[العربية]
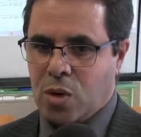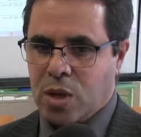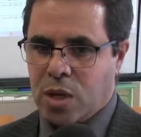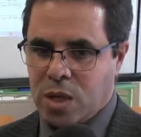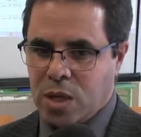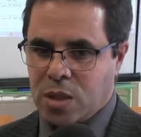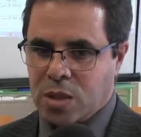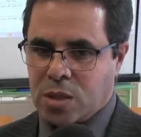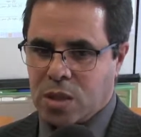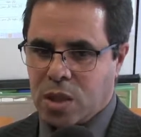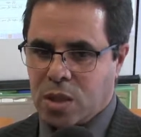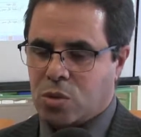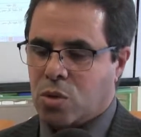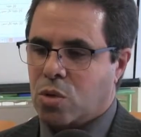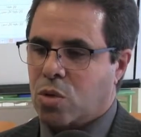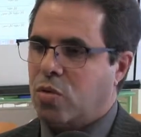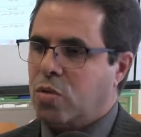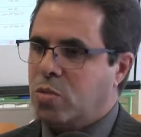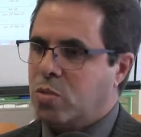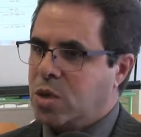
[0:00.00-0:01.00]
وهيئتنا
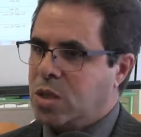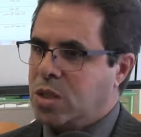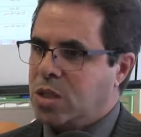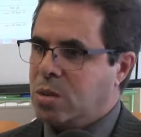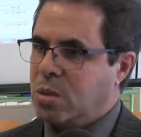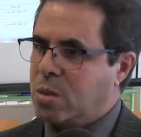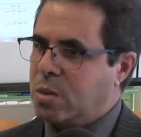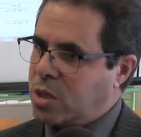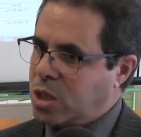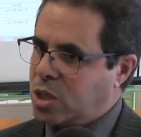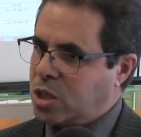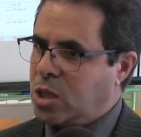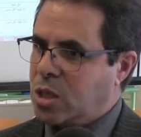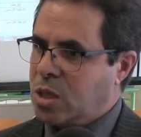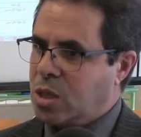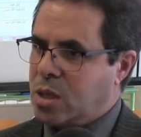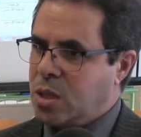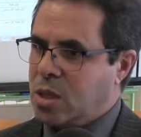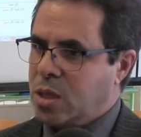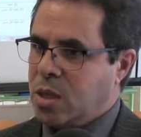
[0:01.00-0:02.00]
الظروف المناسبة من
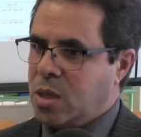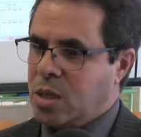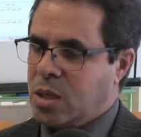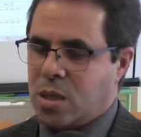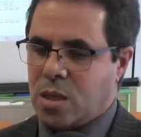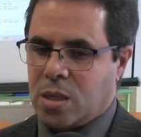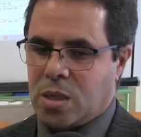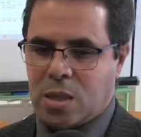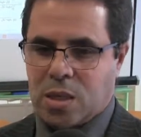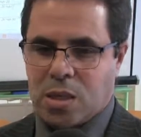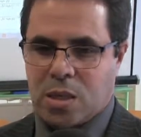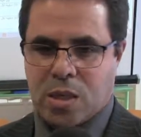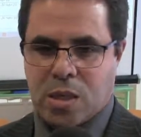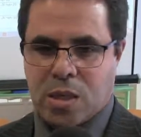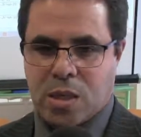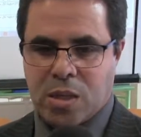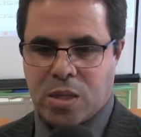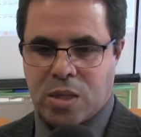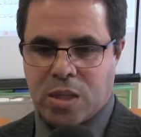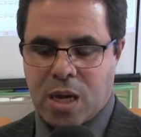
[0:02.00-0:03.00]
أجل آه،
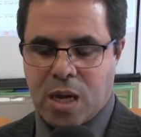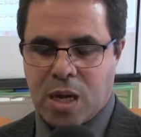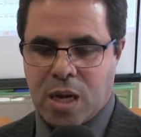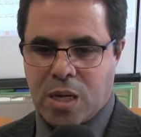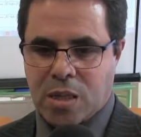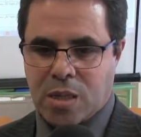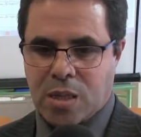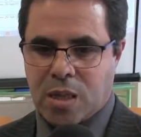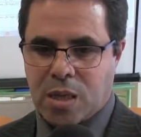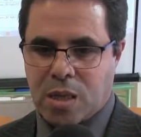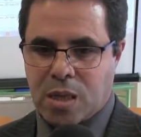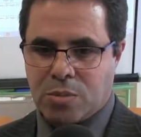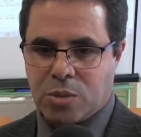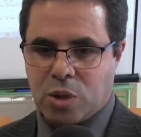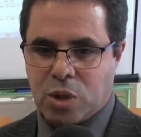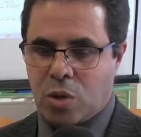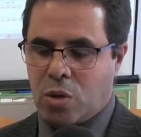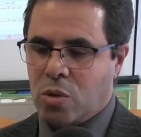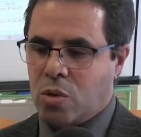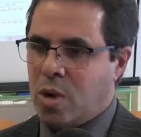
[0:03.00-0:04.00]
إرساء هذا
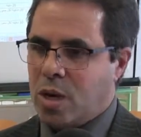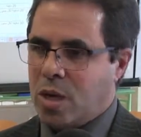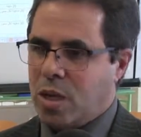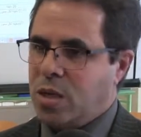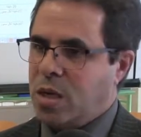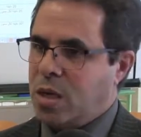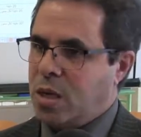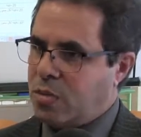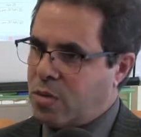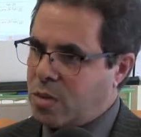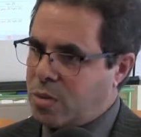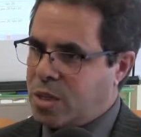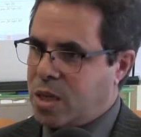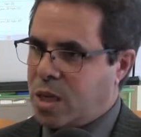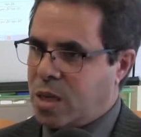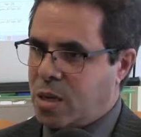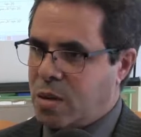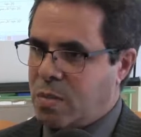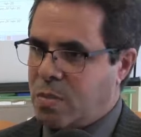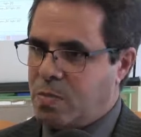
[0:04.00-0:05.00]
المشروع الوعيد احنا في
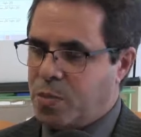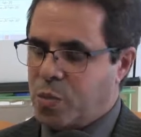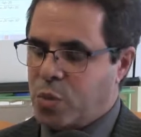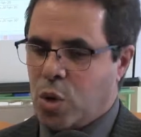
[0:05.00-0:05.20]
البداية